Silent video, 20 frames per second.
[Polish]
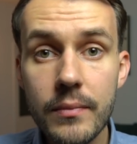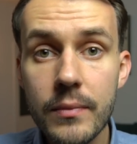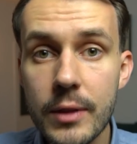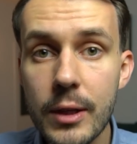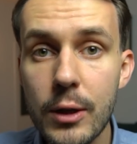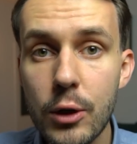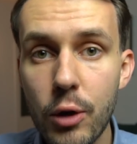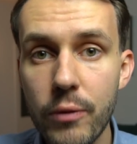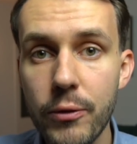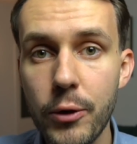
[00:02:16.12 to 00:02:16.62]

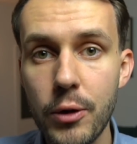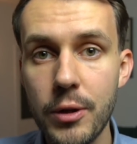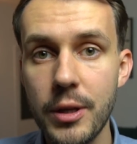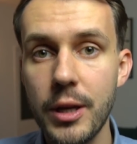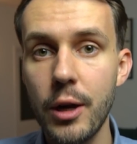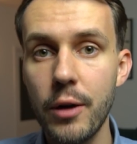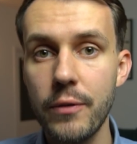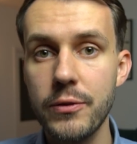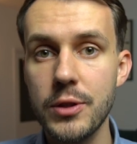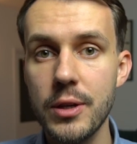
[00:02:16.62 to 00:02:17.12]
tylko w roli
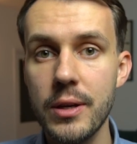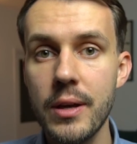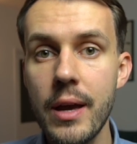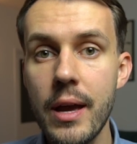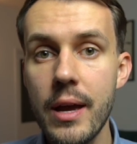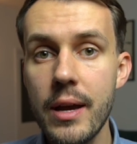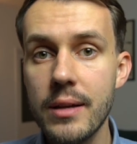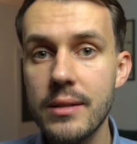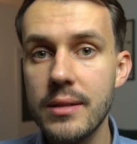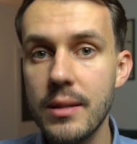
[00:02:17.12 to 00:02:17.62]
kierowcy
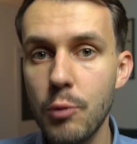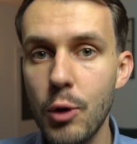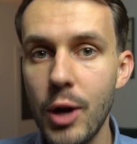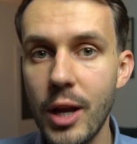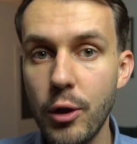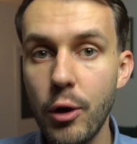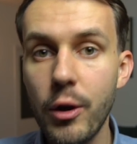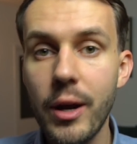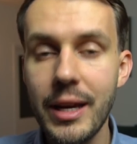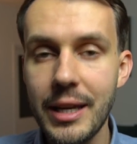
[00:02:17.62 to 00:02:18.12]

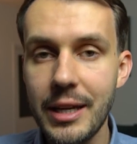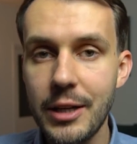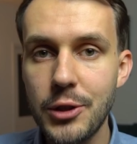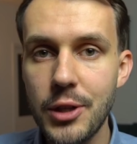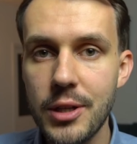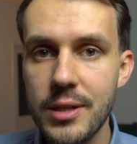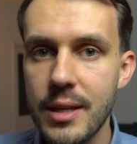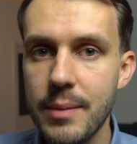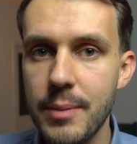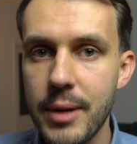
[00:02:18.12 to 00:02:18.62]
symulatora i
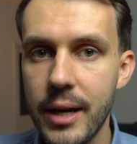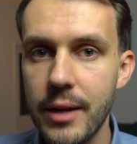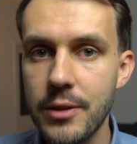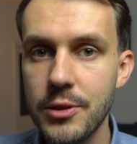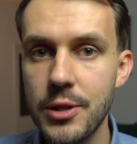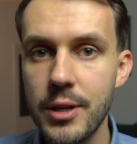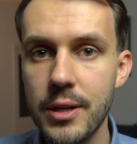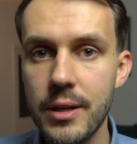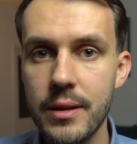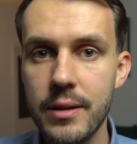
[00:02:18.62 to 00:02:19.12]
gdzieś
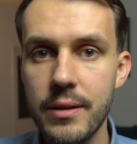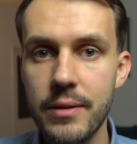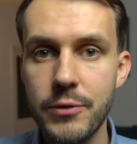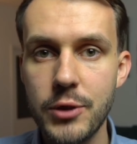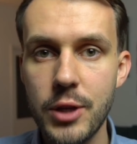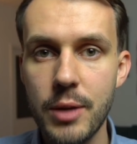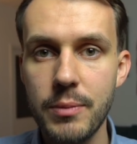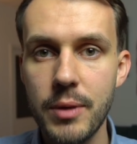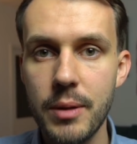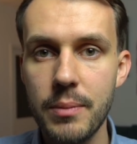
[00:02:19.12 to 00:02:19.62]
zamykać się w
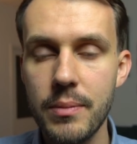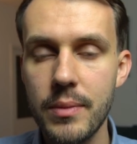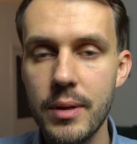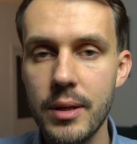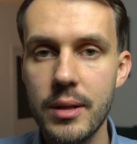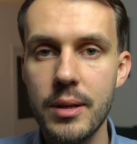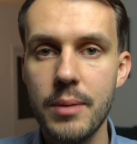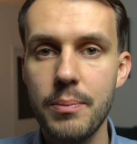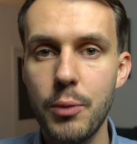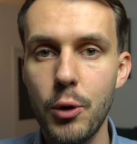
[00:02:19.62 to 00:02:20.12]
ciemnym e,